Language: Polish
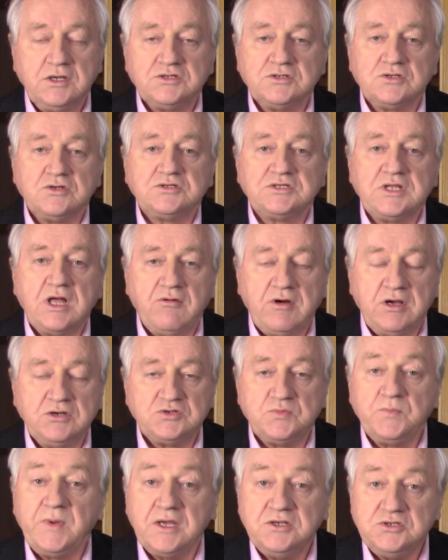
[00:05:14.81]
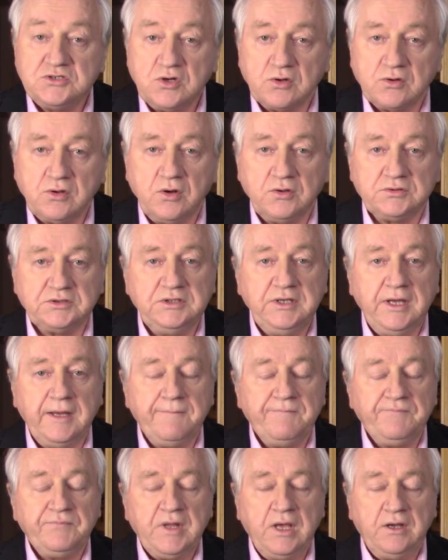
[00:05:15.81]
została już
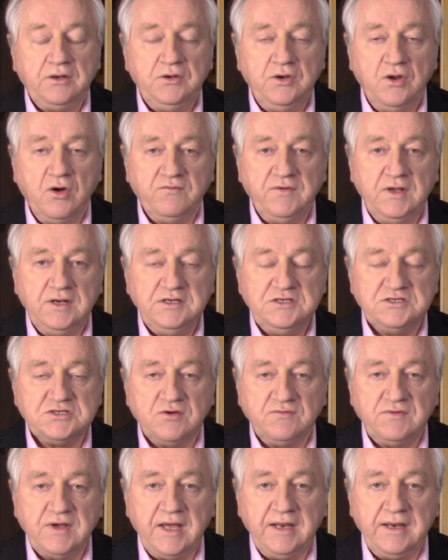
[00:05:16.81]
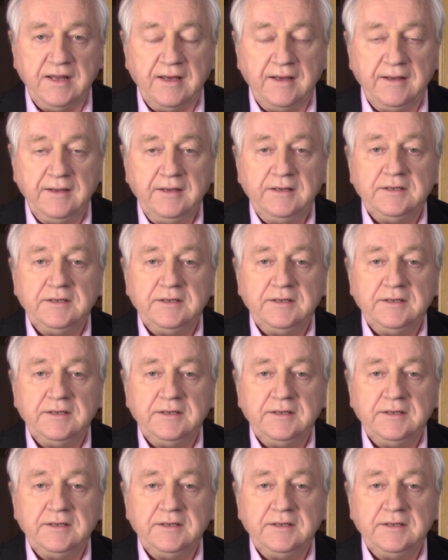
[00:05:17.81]
pięciokrotnie nowelizowana